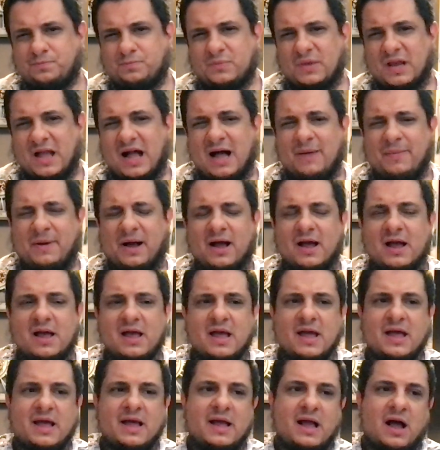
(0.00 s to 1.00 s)
Aber
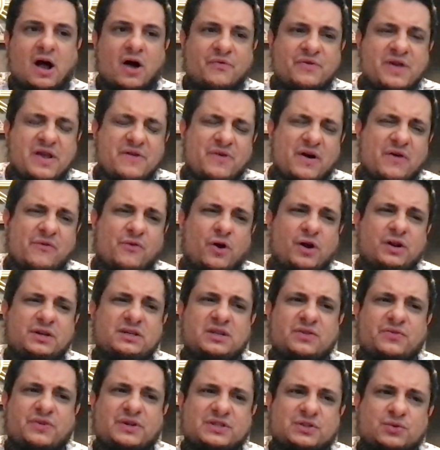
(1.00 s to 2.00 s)
auf jeden Fall wollen
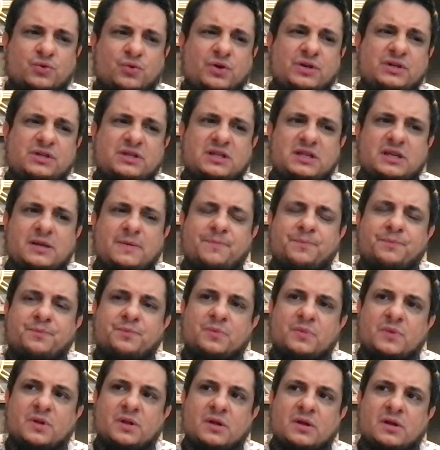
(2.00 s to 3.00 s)
die versuchen, die,
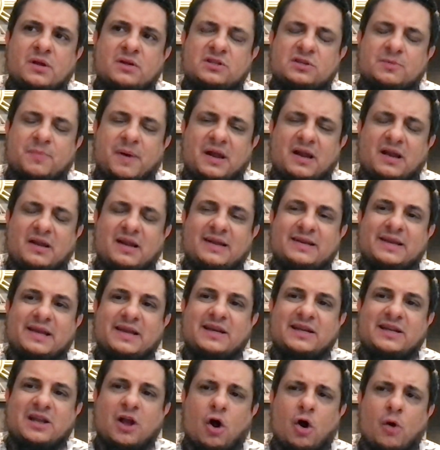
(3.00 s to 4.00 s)
subhanallah, den
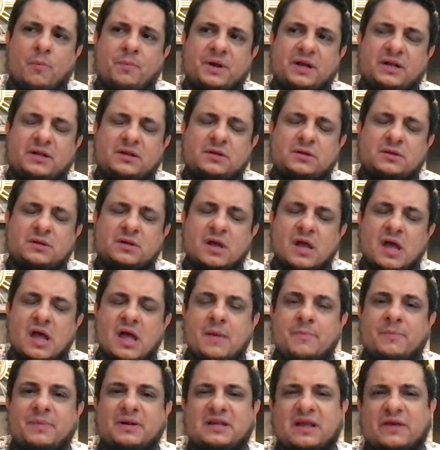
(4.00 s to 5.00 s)
Glauben
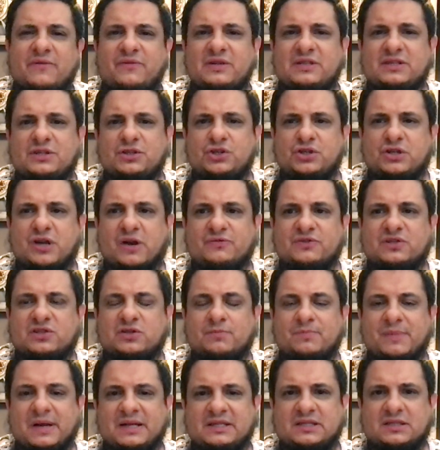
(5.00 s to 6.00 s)
mit der Wissenschaft zu
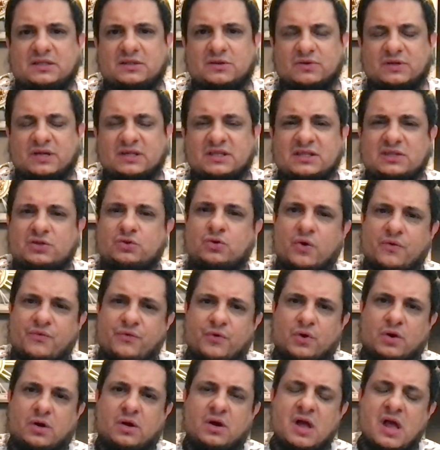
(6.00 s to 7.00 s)
messen. Und das ist
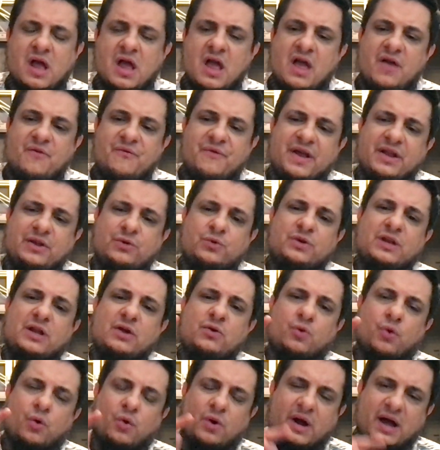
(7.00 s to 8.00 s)
Kufr. Wenn du den
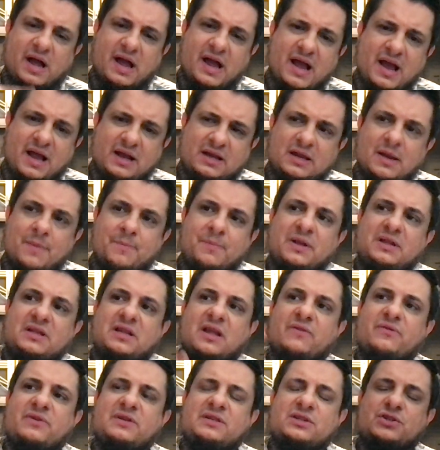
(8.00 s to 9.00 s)
Koran mit
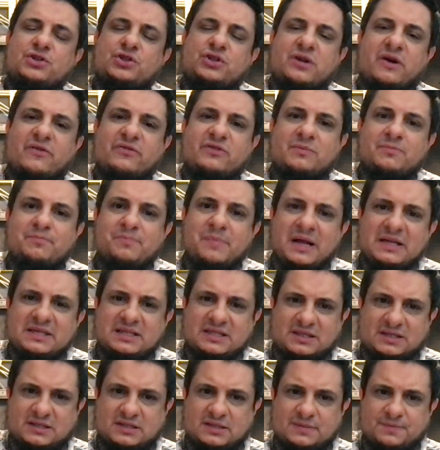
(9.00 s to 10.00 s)
der Wissenschaft
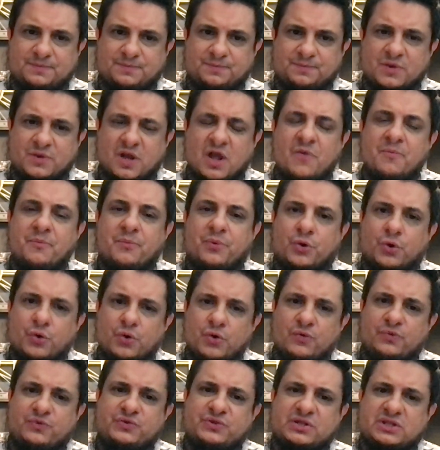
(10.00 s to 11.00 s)
messt,
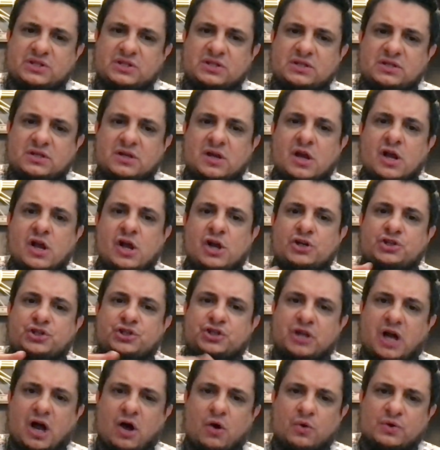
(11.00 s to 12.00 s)
prüfst,
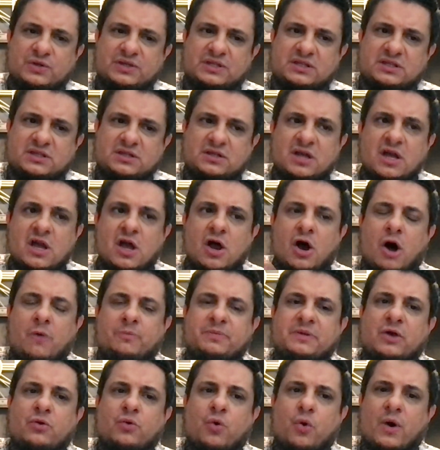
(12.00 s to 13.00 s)
schaust, ob
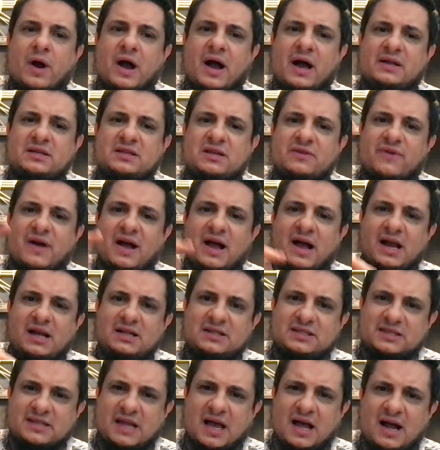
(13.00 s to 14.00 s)
der Koran die Wahrheit
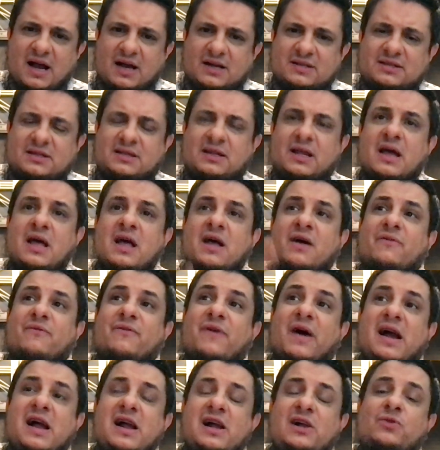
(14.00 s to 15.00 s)
sagt,
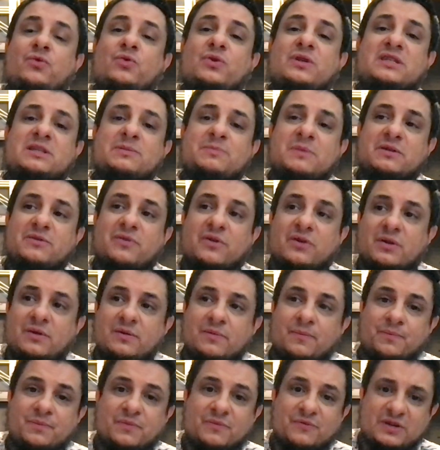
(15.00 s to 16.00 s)
weil du das mit
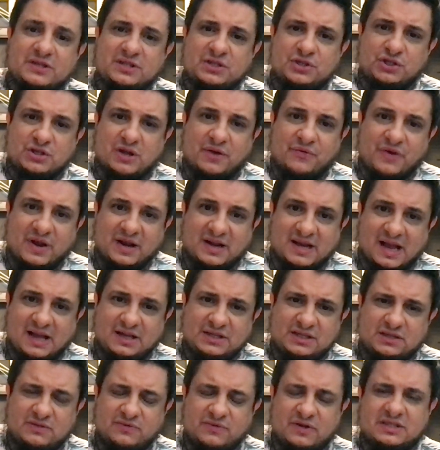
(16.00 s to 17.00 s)
Wissenschaft
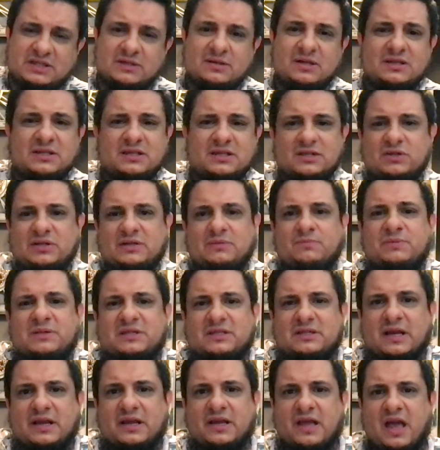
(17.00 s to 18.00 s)
vergleichen willst, ist es ein
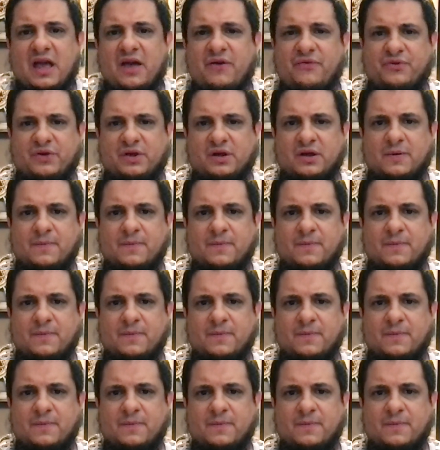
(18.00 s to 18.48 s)
bisschen Käfer.